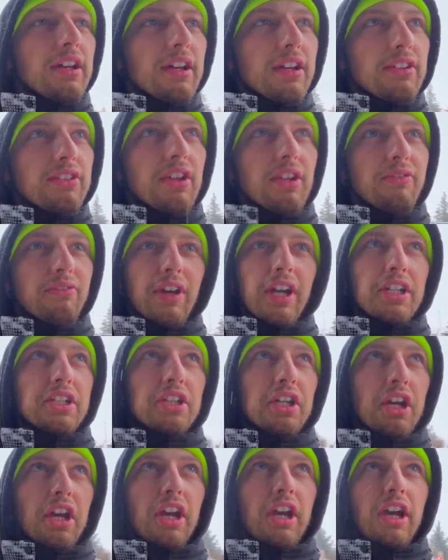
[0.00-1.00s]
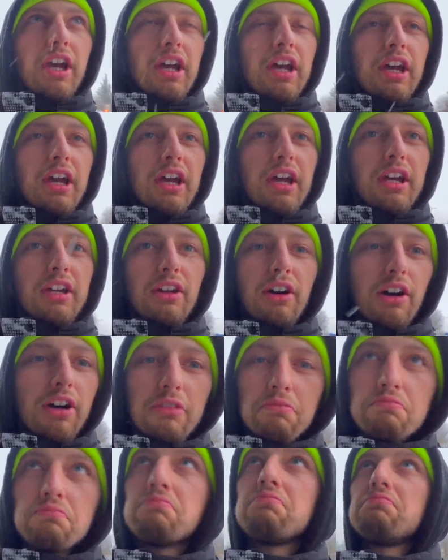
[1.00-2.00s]
Se invece no,
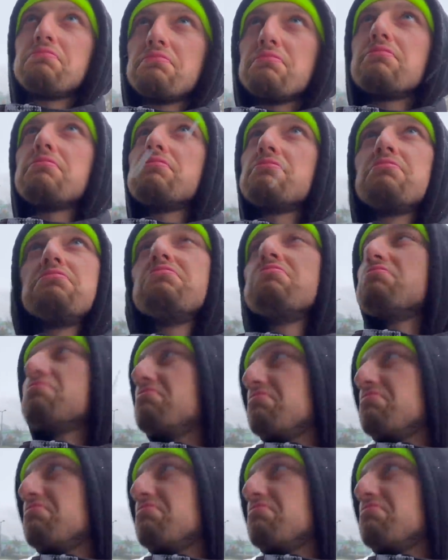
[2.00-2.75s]
mm,